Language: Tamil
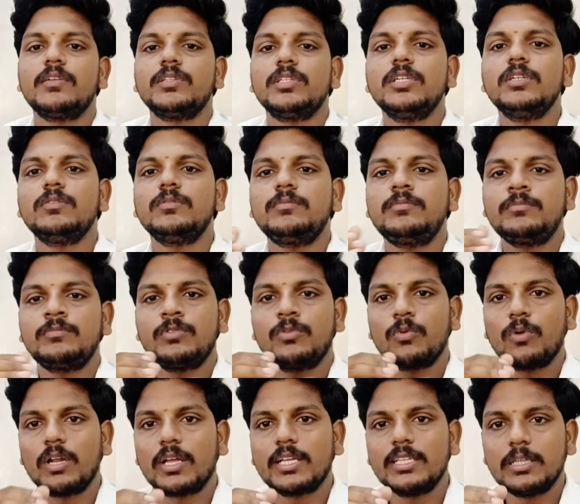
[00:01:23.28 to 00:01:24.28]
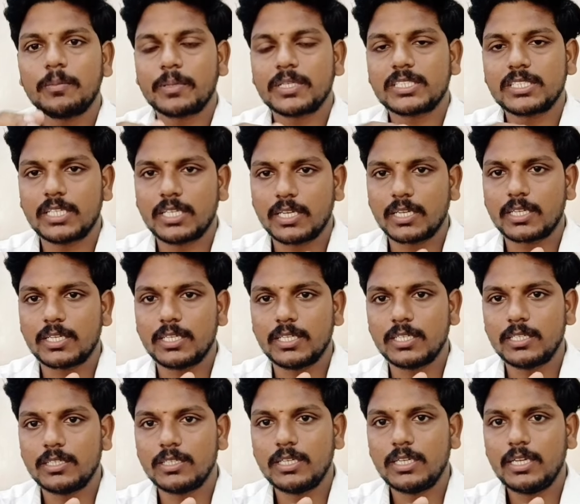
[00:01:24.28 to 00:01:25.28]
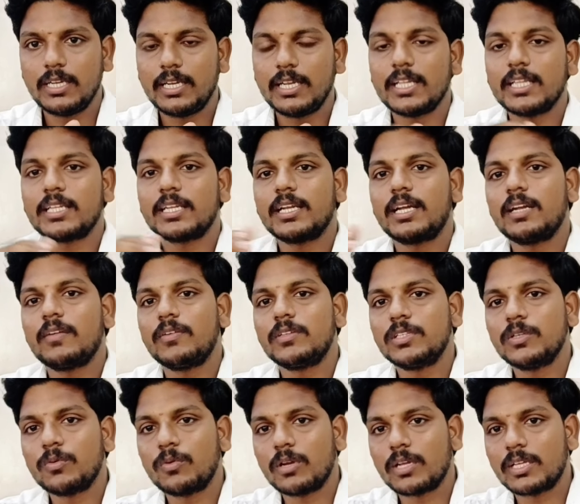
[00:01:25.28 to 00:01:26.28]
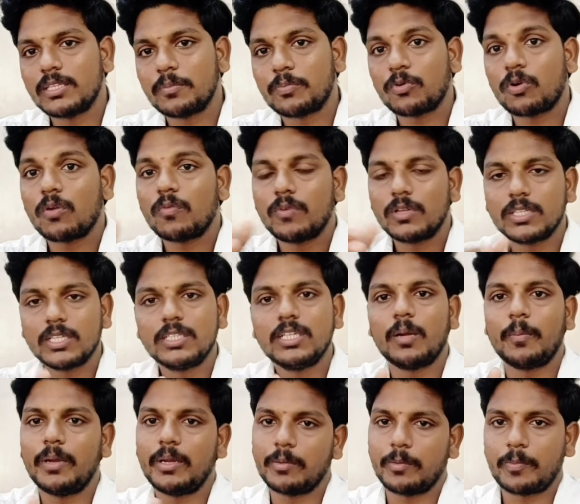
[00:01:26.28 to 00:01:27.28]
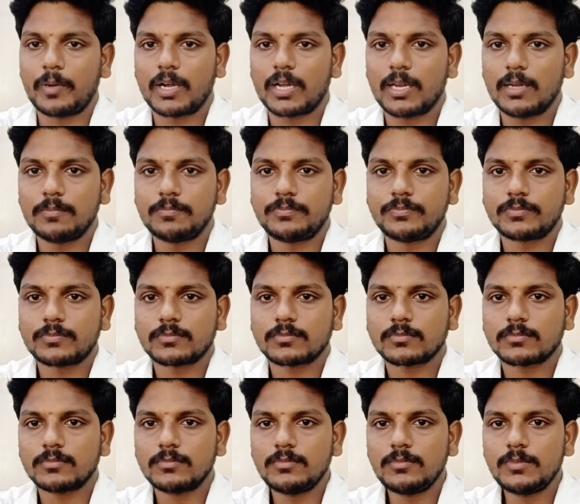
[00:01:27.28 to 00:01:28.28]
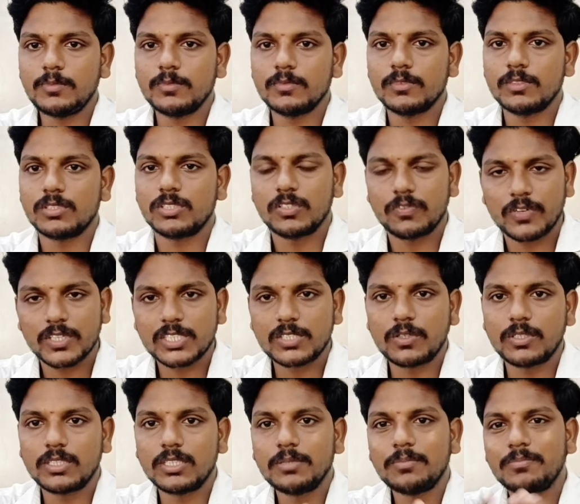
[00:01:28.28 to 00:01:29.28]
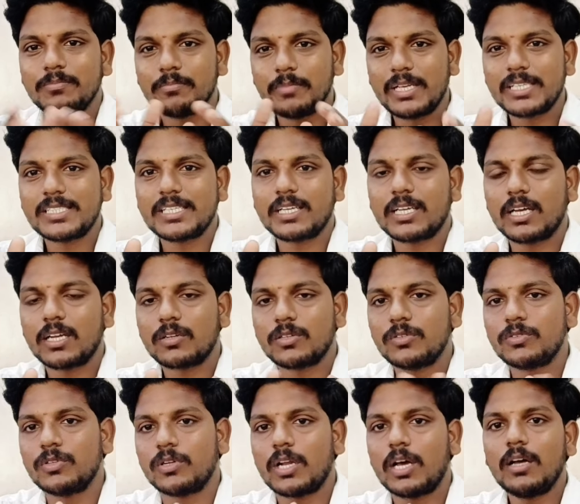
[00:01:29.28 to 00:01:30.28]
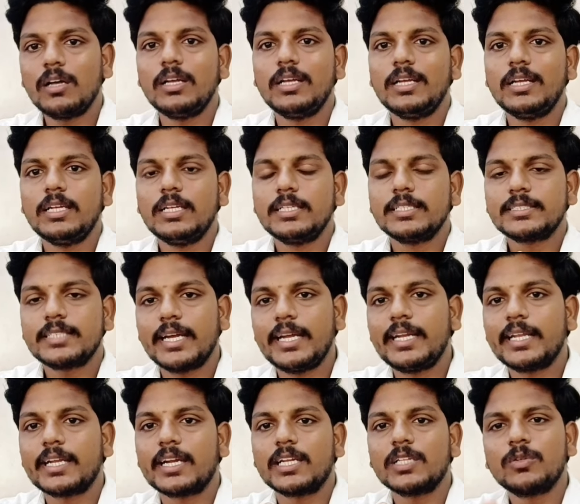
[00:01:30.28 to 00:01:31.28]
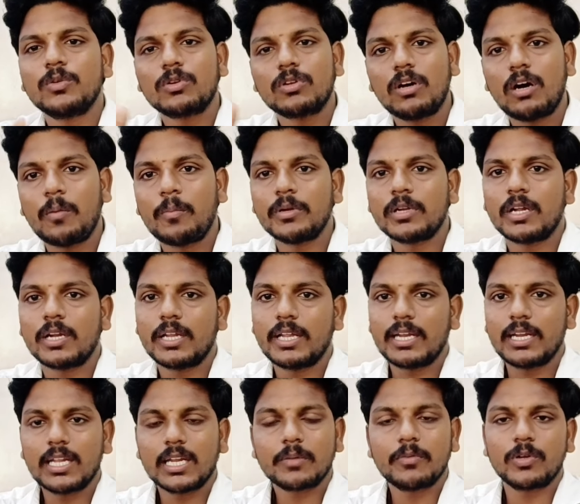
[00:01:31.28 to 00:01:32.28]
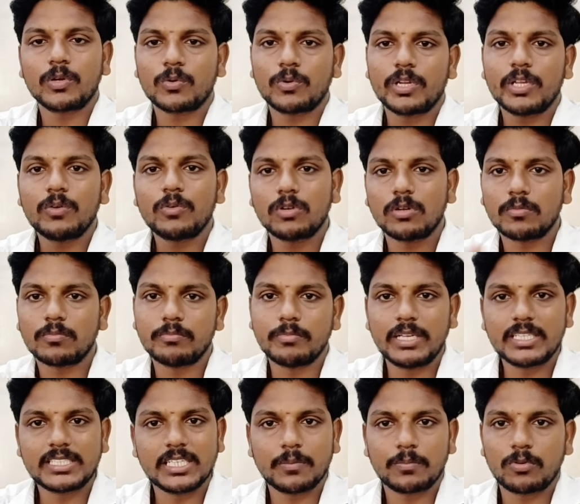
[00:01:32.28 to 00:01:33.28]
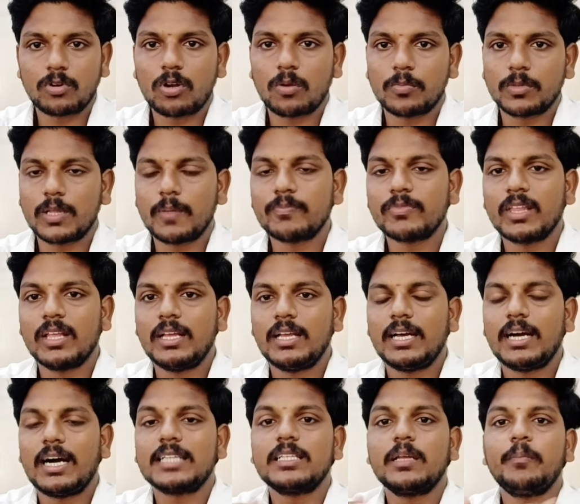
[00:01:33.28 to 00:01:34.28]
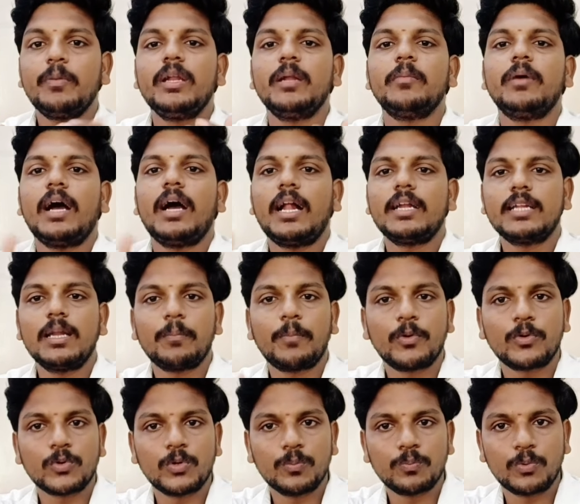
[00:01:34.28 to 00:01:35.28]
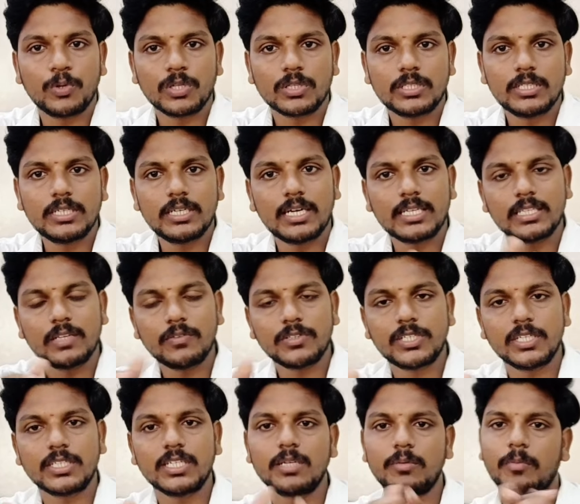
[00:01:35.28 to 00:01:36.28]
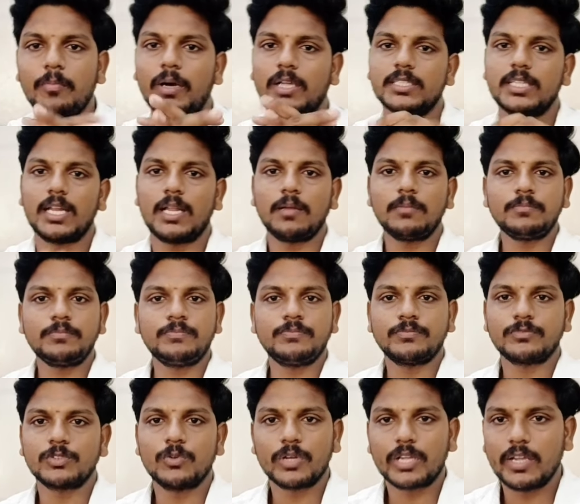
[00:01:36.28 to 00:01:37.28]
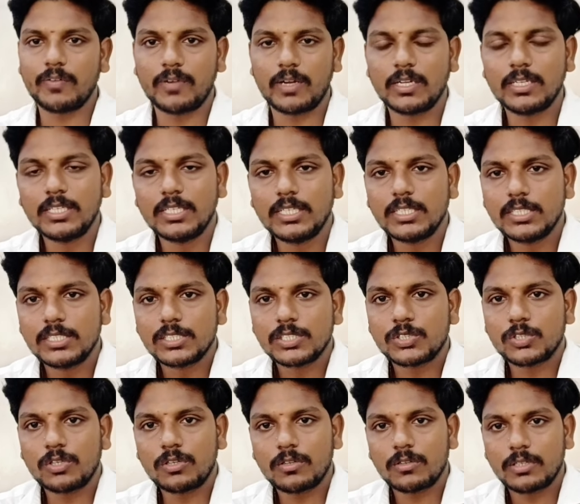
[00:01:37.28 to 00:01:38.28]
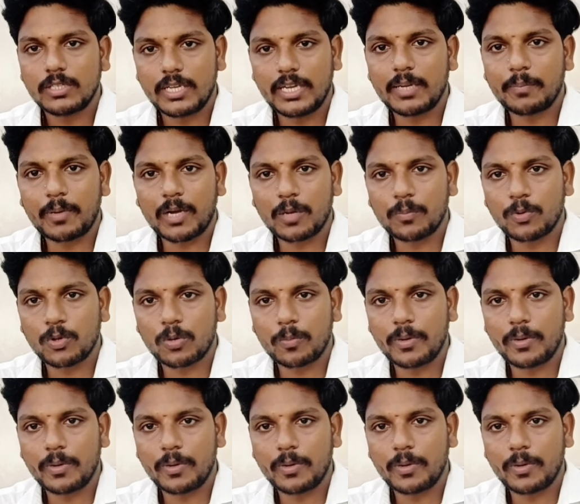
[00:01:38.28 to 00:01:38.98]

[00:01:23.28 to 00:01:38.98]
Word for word: வந்து உங்களுக்கு இந்த பிரச்சனை இருக்குது எதனால் வந்து உங்களுக்கு இந்த ப்ராப்ளம் வந்தது அப்படின்னு நம்ம பார்க்கலாம் ஸோ ஃபஸ்ட்டு வந்து பேசிக்காக இருக்கணும்னா சைடிக்கானது ஒரு காமனான எல்லாருக்கும் வரக்கூடிய ஒரு பேசிக் ப்ராப்ளம் தான் அது எப்படி நம்ம ஹேண்டில் பண்ணுறோன்னு பொறுத்து அந்த விஷயத்தை நம்ம மாற்றலாம் ஓகேவா ஸோ என்ன பார்க்க போகிறோம்